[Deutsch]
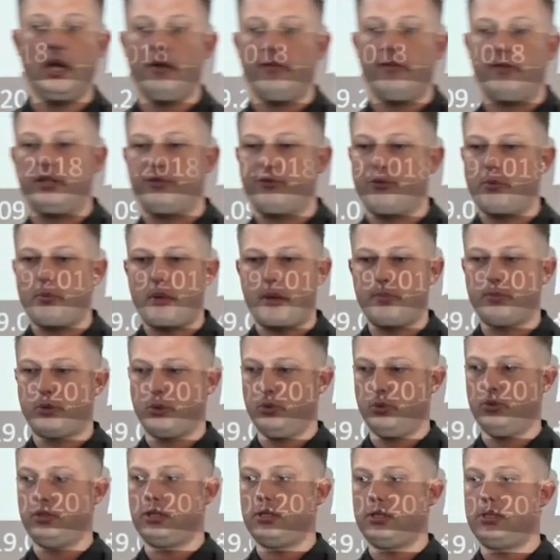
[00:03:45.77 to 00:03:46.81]
Wenn ich von meinem
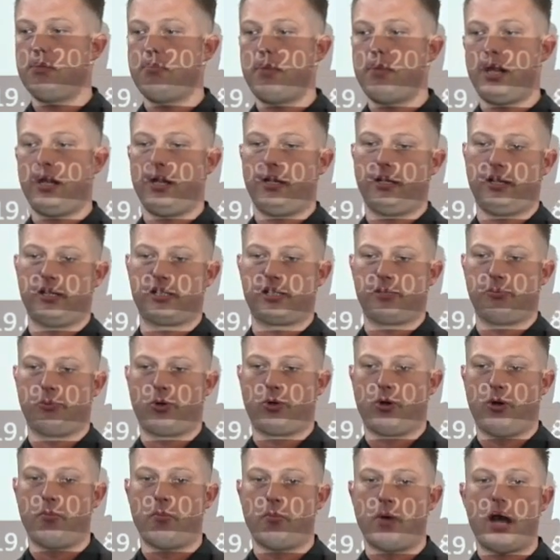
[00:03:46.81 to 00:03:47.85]
Kunden eine Mailadresse
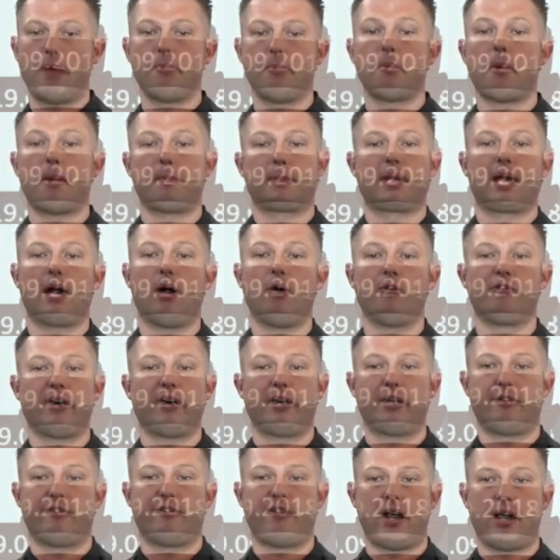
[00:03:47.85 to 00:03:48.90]
bekommen habe beim Kauf
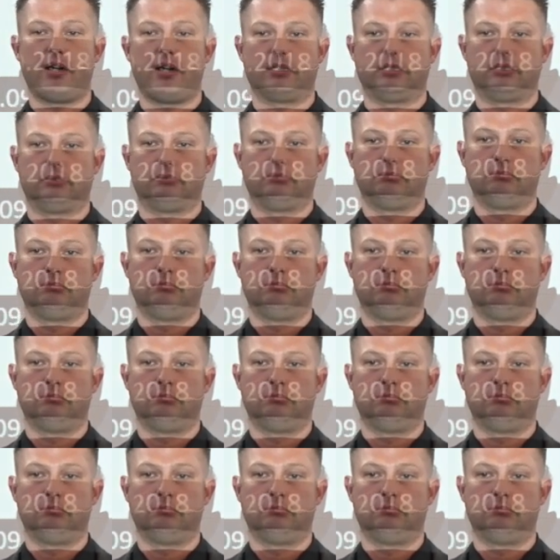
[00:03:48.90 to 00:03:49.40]
einer Ware